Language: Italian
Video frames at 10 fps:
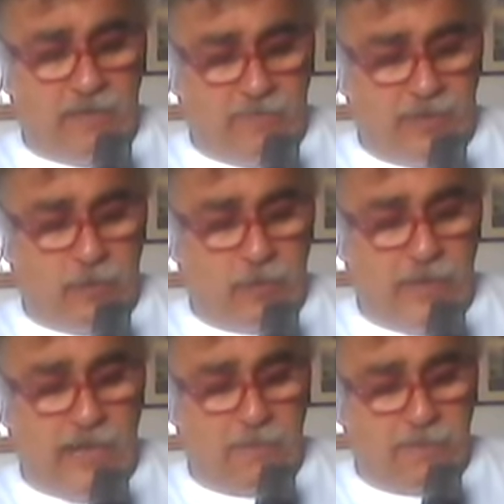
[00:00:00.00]
fino
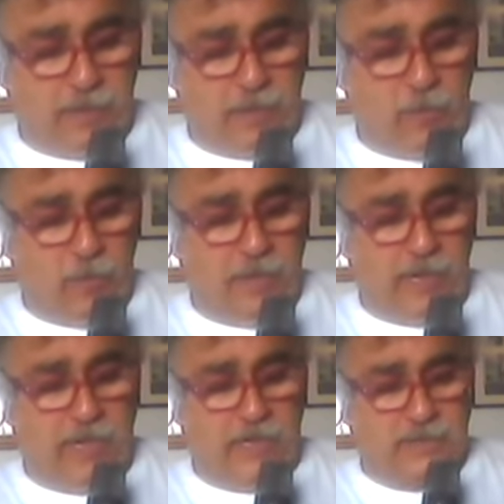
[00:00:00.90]
dal primo
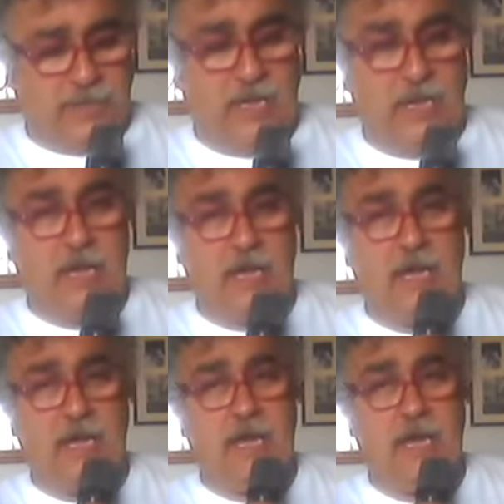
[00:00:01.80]

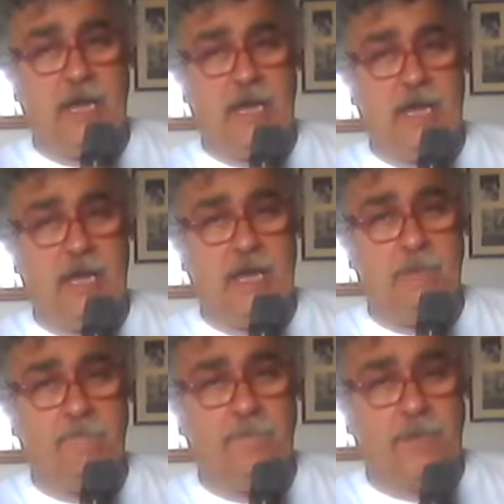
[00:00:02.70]
mese